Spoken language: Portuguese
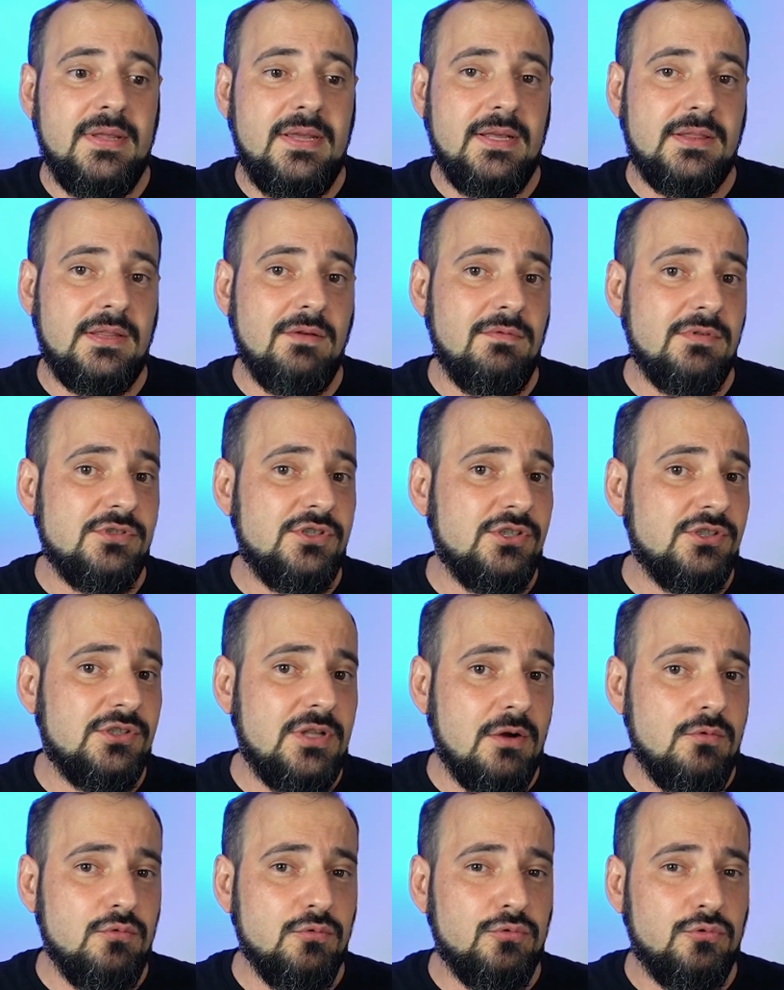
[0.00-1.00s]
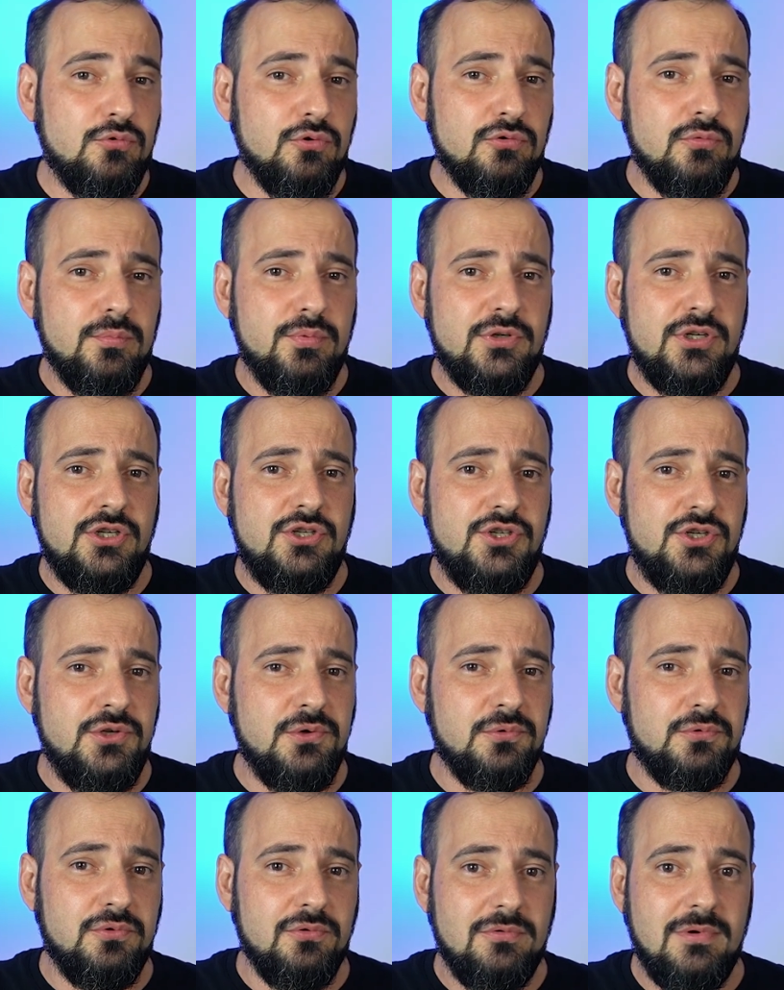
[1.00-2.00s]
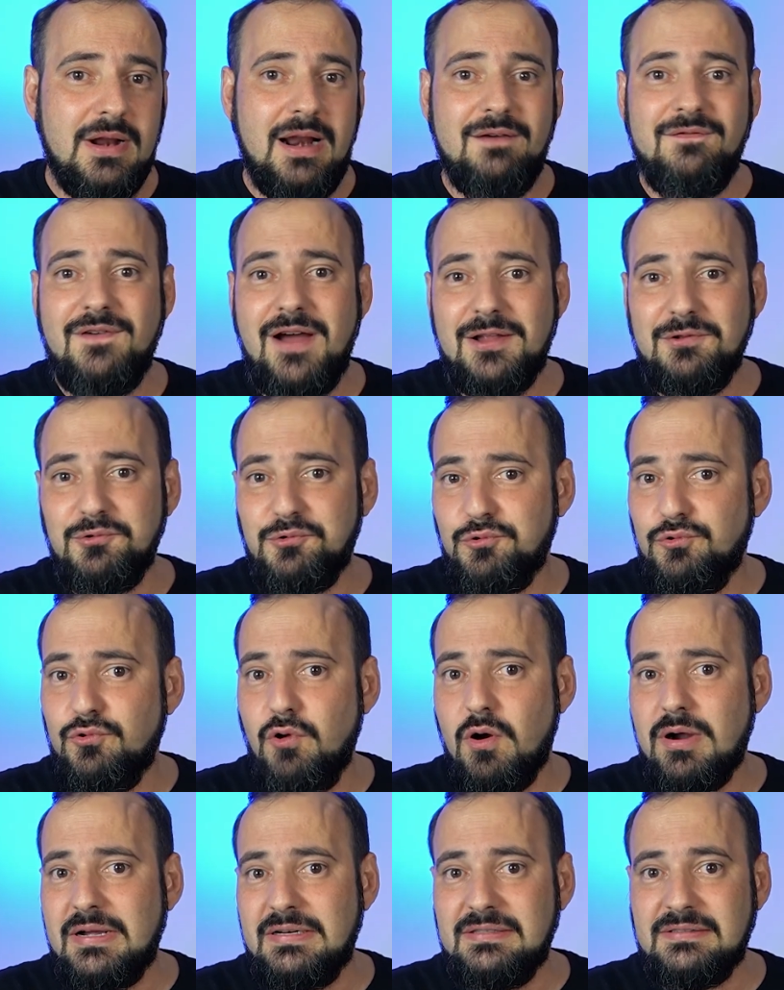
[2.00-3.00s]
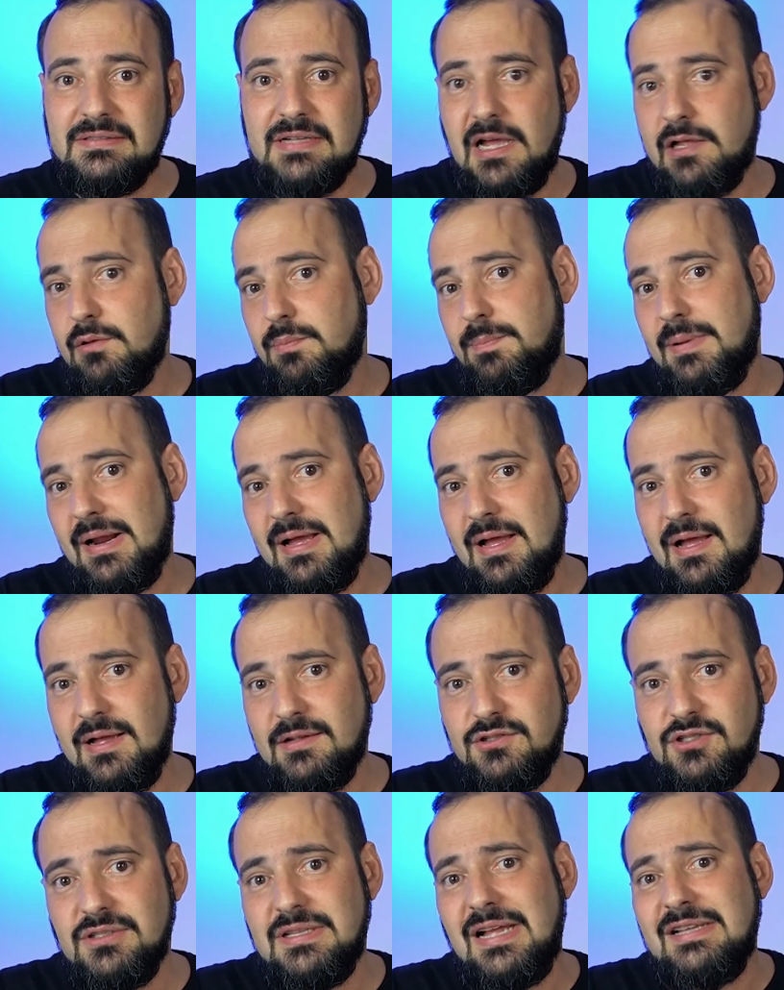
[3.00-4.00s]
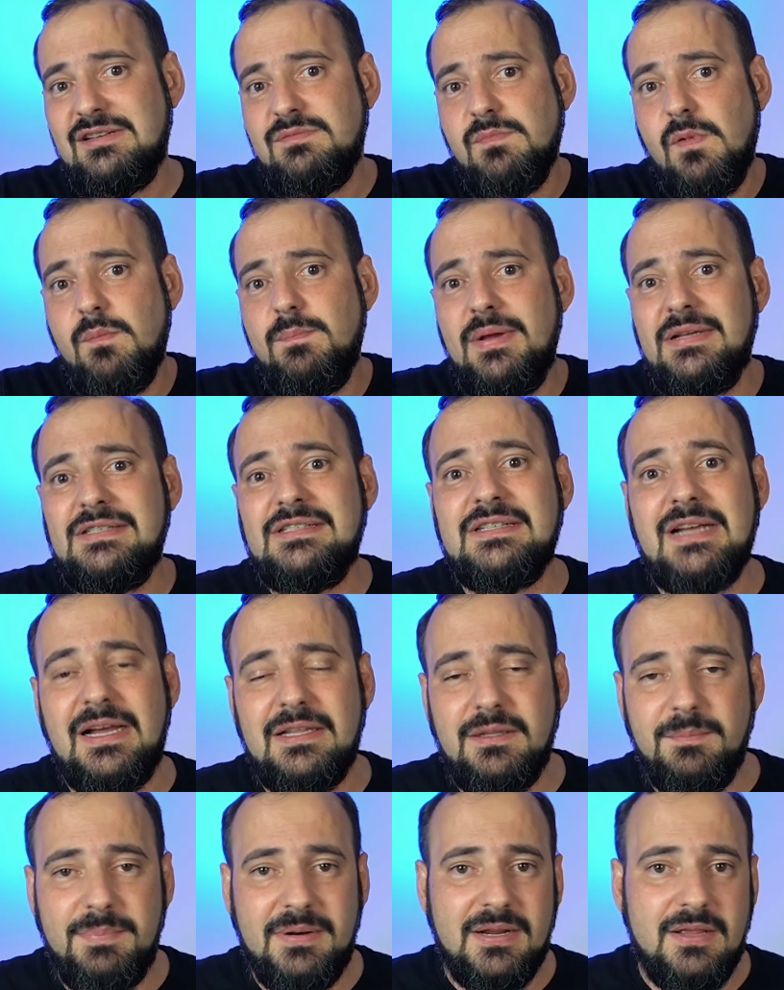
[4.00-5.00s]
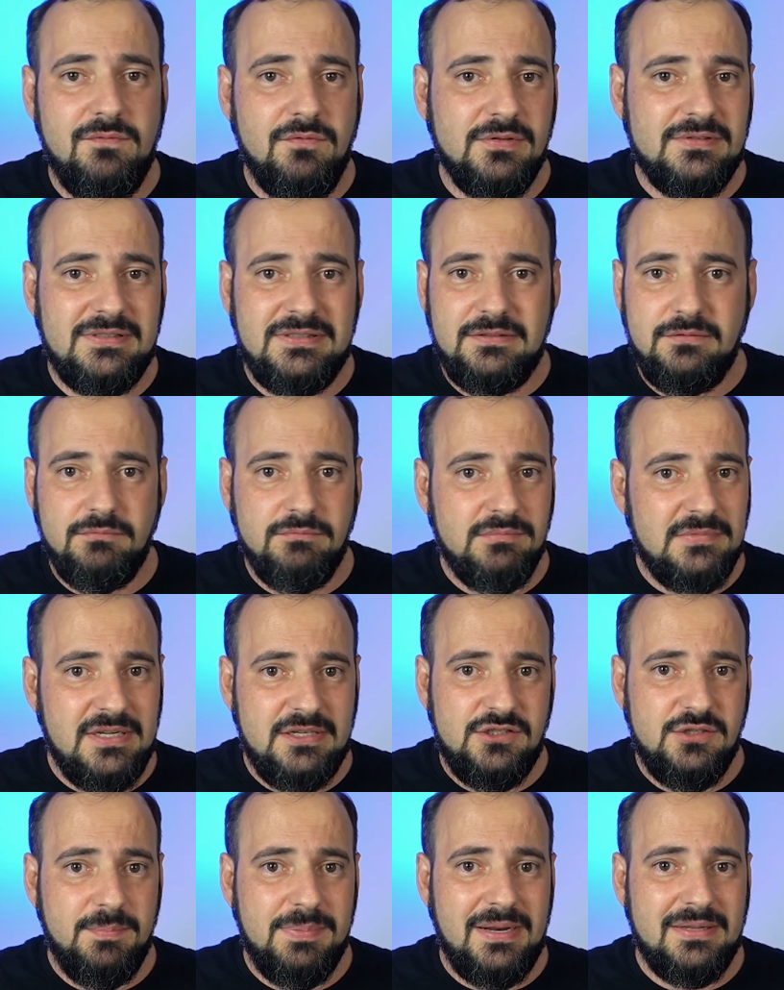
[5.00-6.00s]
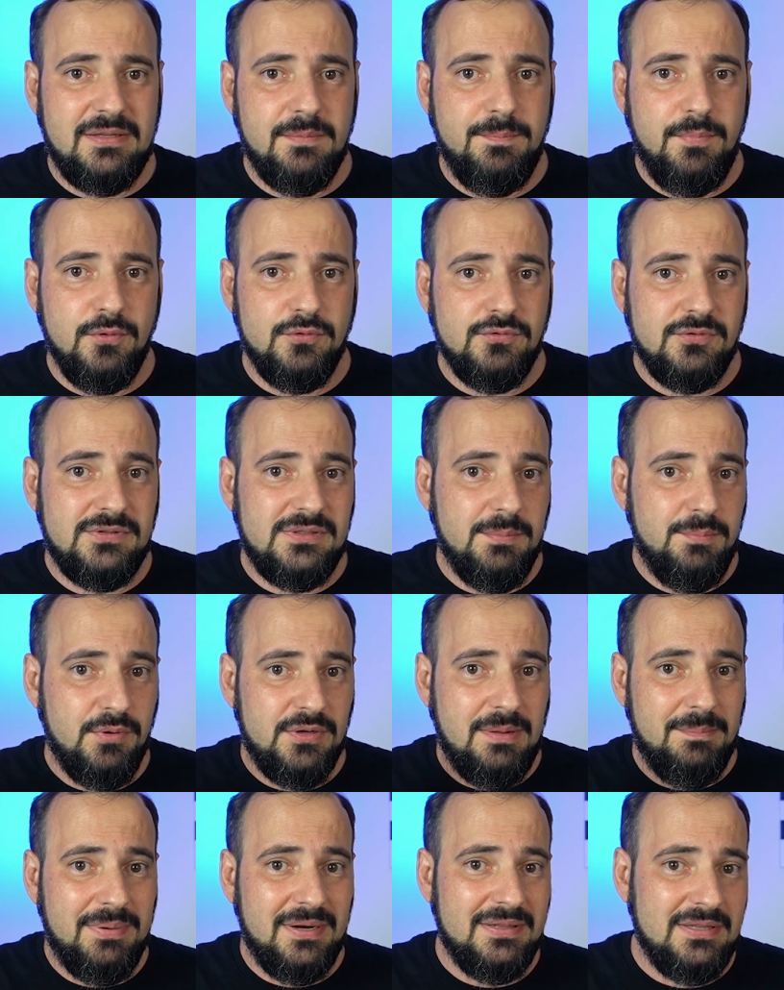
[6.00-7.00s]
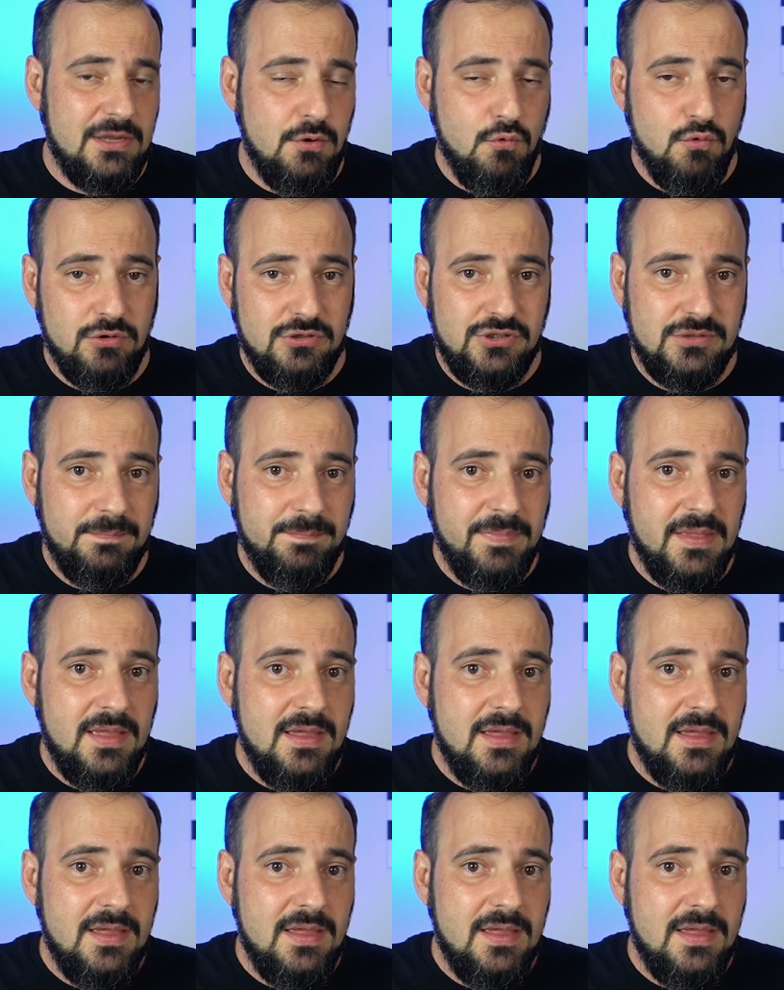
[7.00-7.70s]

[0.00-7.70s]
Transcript: Então a gente está com tudo bonitinho, tudo gravado, tudo organizado para te dar de mão beijada para que você não deixe para depois o que você pode aprender hoje.